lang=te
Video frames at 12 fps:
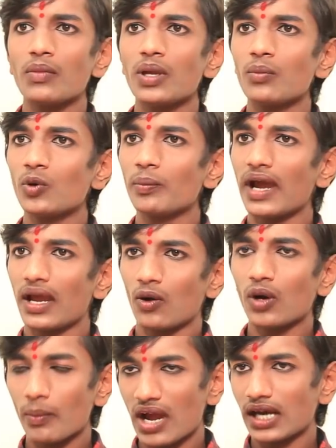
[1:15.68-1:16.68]
మేము
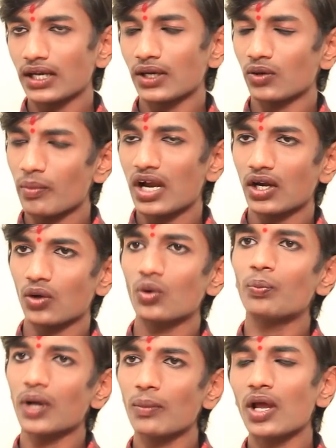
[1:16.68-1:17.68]
ఒక మాట ఒక మాట
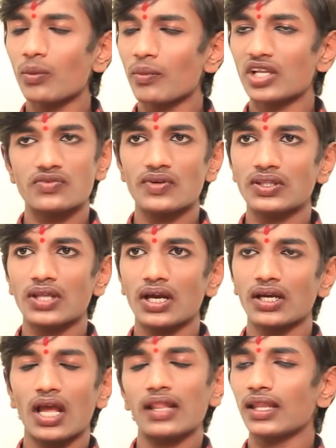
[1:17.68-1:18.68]
ఉప్పల్ బాలు మంచి వ్యక్తి
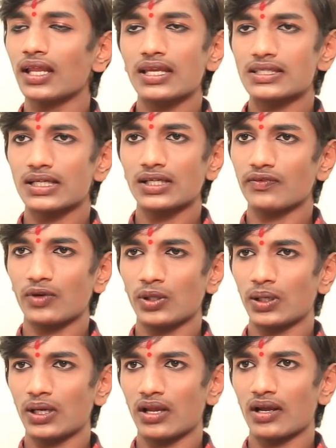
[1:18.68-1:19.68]
అంటే అందరికి ఇచ్చినట్టు ఇవ్వదు
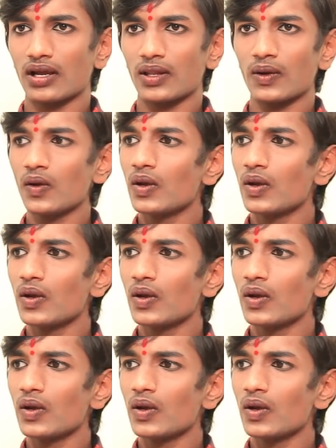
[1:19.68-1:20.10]
అన్నారు కదా